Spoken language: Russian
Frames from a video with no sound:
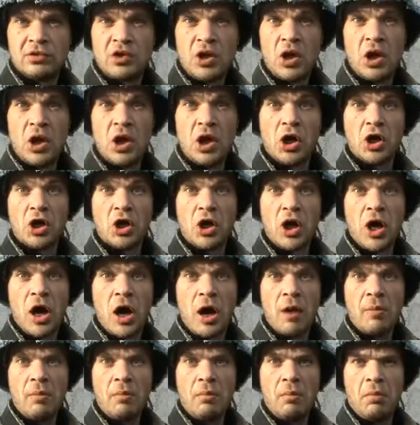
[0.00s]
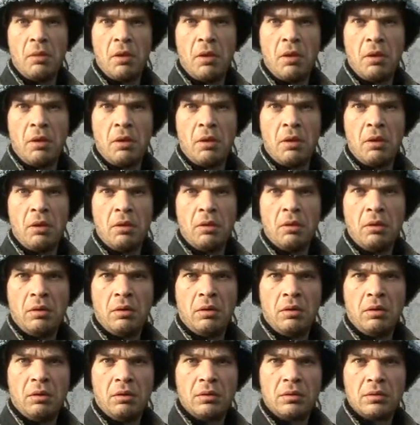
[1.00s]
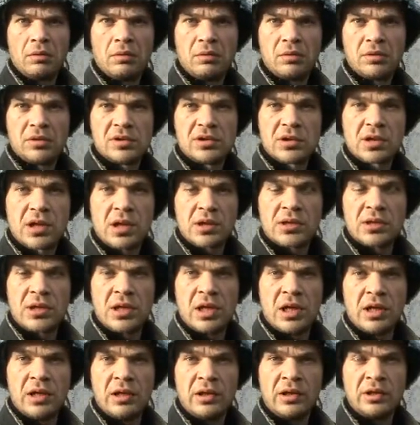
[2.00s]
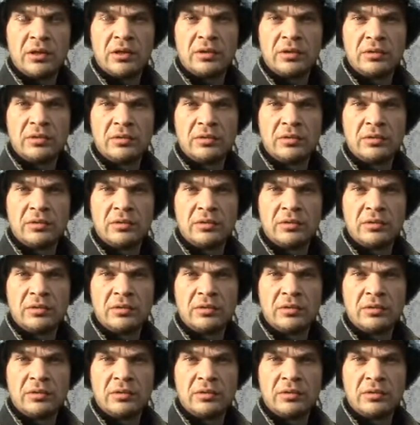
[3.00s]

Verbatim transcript: «Телеграмма!» — сказали.